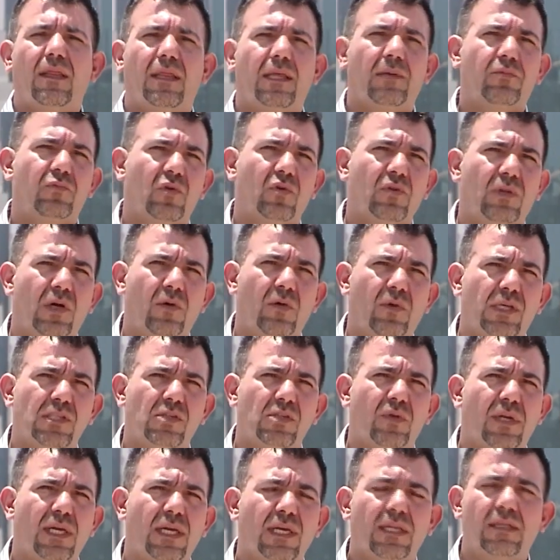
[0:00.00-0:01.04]
ضبط
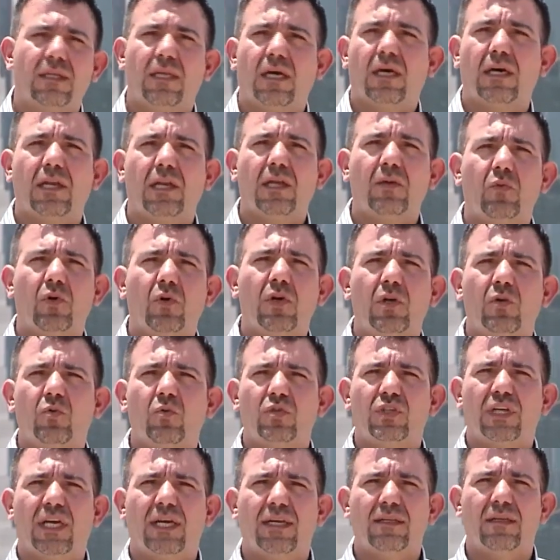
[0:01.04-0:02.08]
التوازنات تقريب
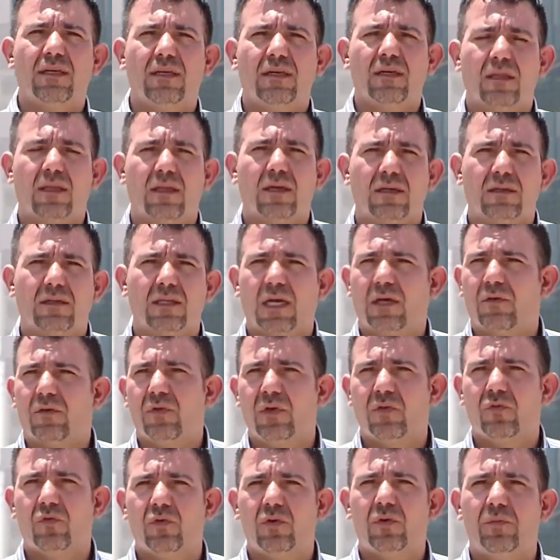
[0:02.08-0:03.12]
لوجهات النظر
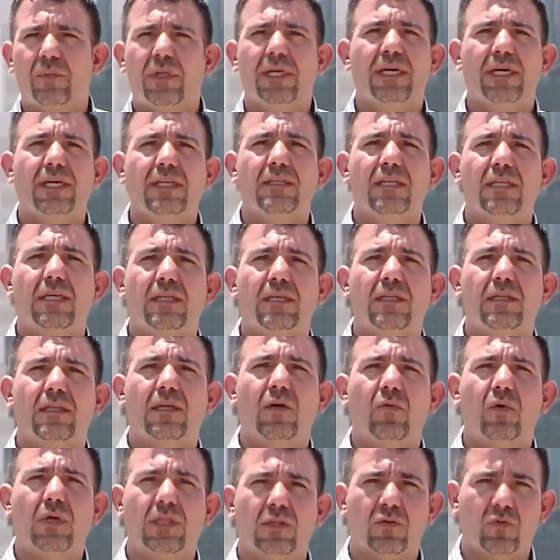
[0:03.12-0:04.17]
تخفيف من حدة
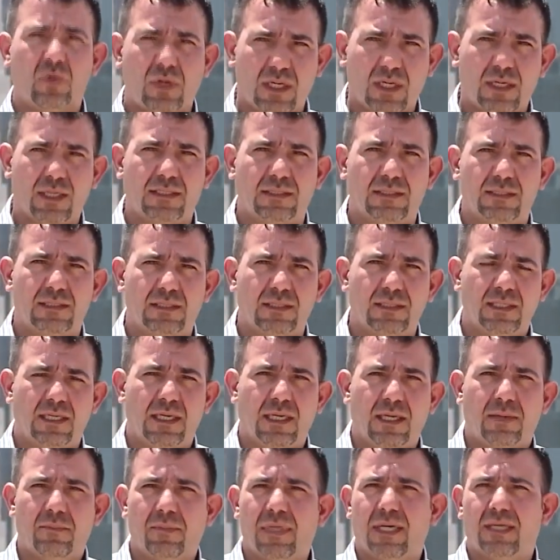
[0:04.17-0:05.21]
التوترات
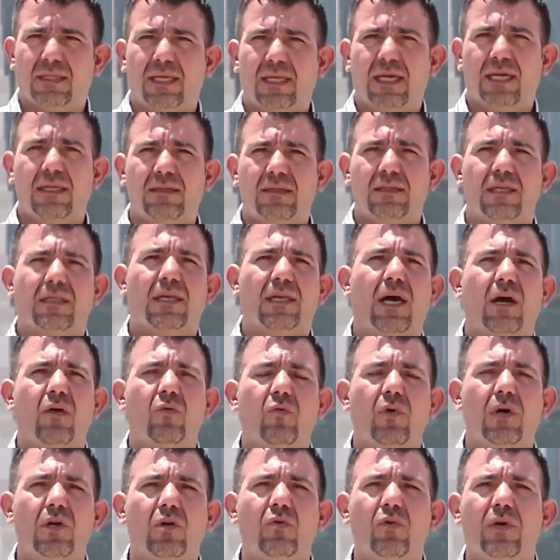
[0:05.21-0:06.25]
بغداد
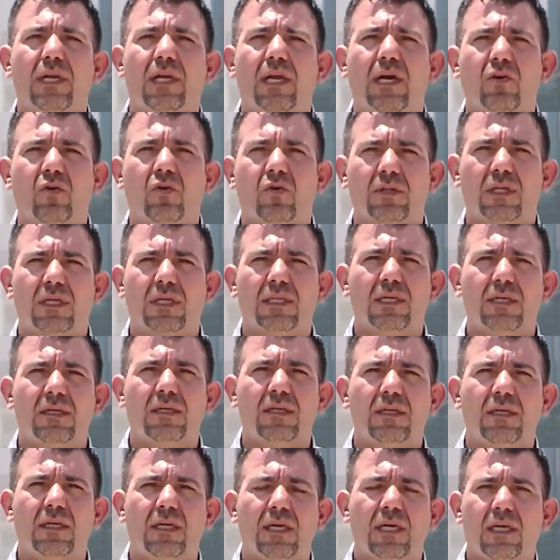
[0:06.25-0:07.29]
تتحول إلى
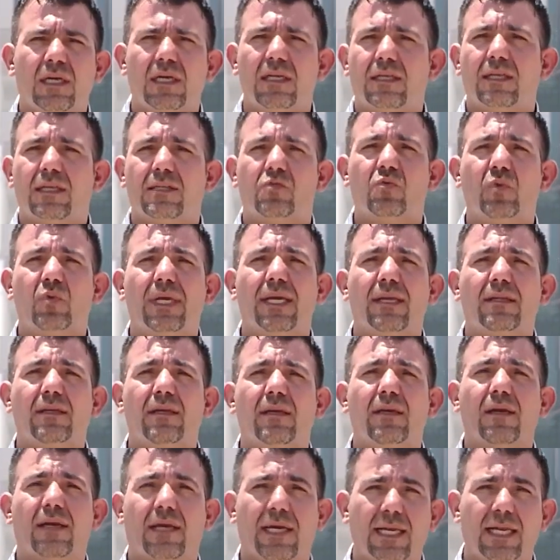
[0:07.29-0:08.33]
نقطة لتسوية
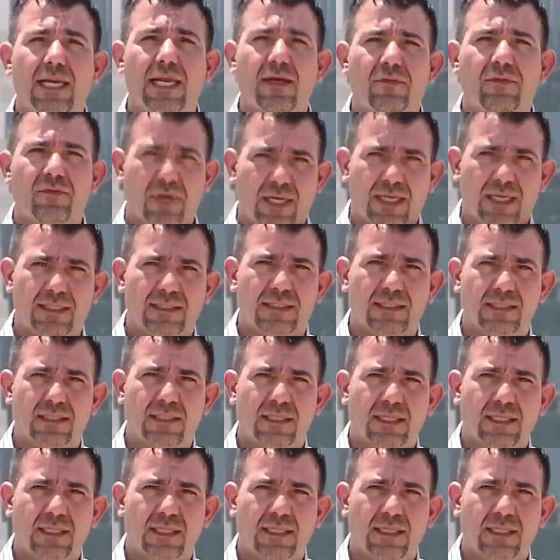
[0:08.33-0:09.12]
الخلافات